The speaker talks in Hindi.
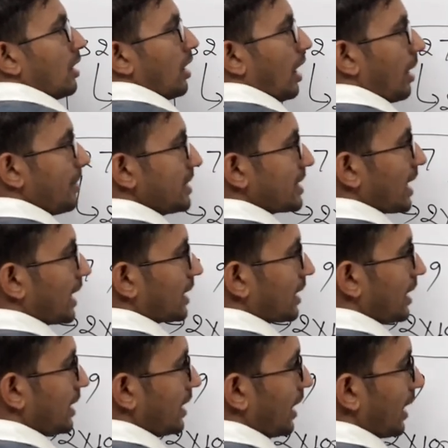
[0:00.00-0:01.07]
हमें सात
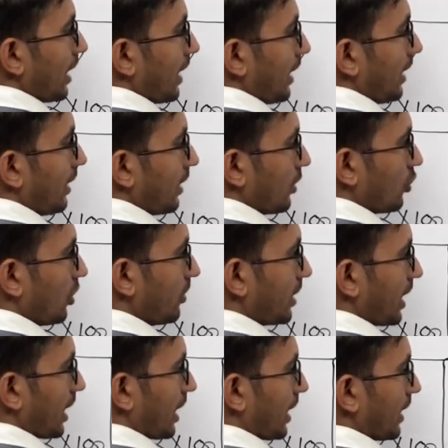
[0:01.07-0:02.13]
का निकालना है तो हम
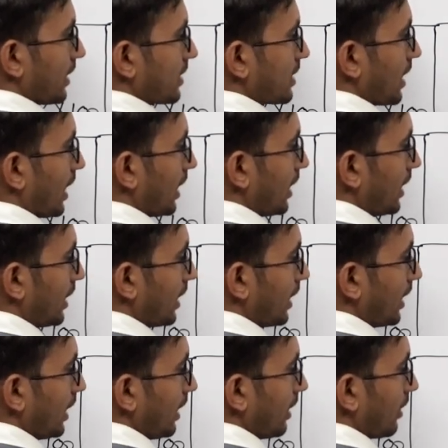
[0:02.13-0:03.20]
क्या करेंगे सात
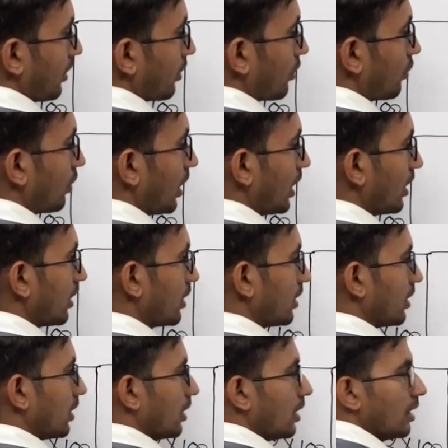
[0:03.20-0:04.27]
लिखेंगे गुड़ा
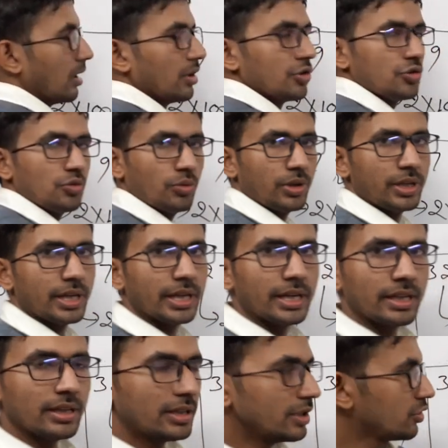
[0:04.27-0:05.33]
क्योंकि ये
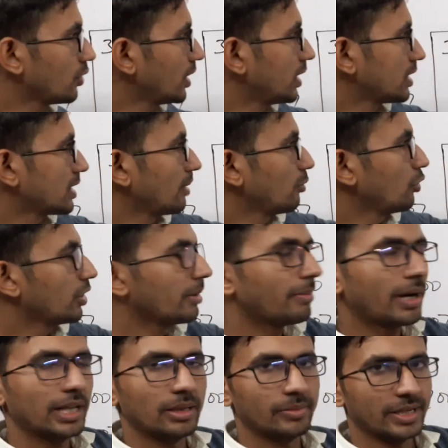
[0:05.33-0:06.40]
गिनती जो है दशमलव के
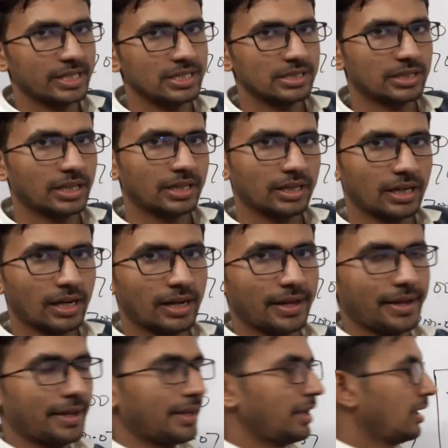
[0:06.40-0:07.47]
बाद में है जिसका निकालना
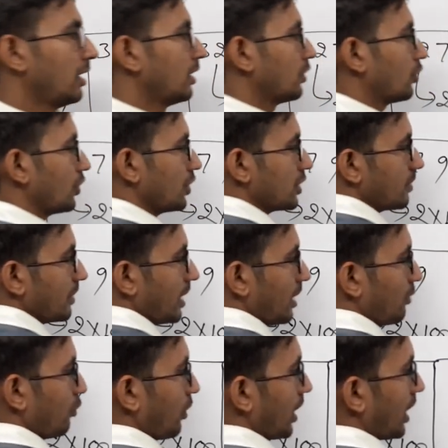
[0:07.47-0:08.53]
है तो इसमें
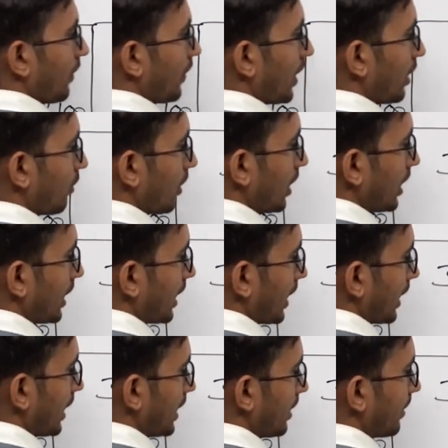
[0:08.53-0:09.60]
हम वन अपान वन
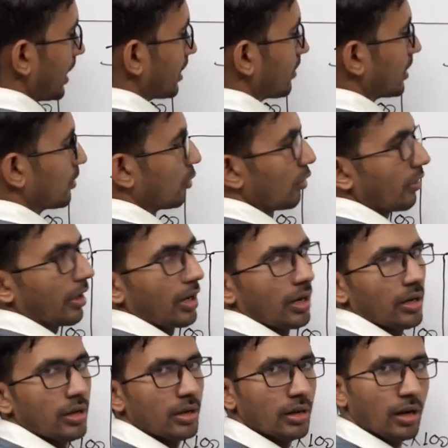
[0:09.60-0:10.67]
लिखेंगे ये बात मत भूलना
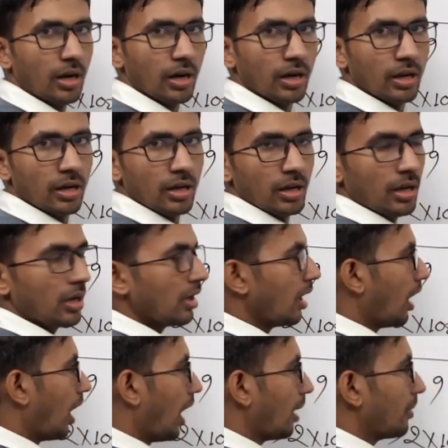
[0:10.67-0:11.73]
हाँ
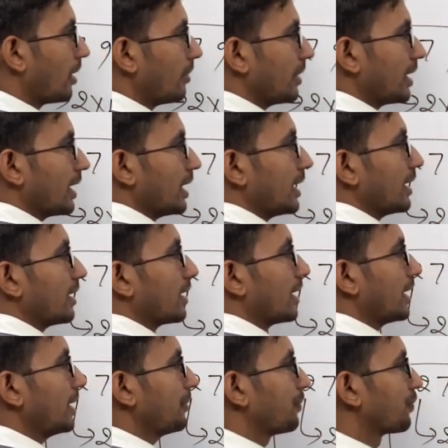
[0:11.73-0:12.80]
अब हमें क्या देखना
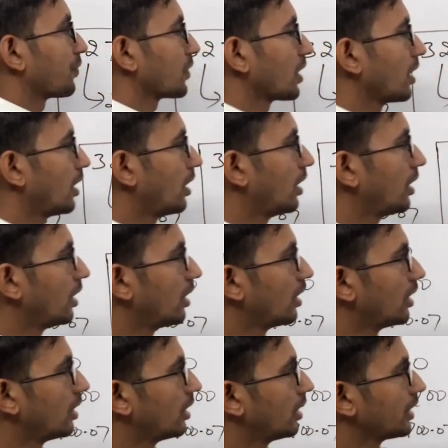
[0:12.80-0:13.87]
है आ,
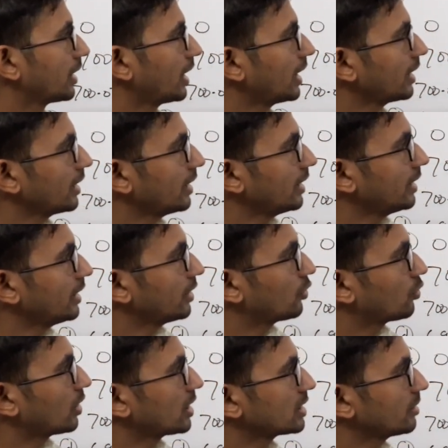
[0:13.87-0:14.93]
यार ये
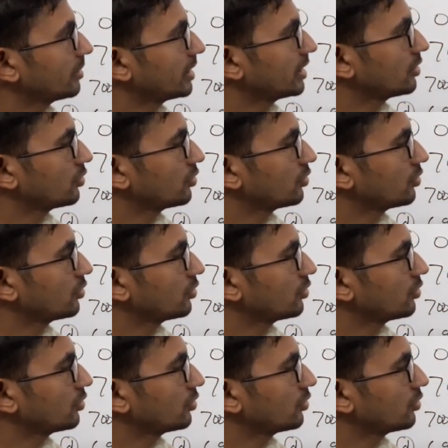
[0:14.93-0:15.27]
थोड़ा सा मैंने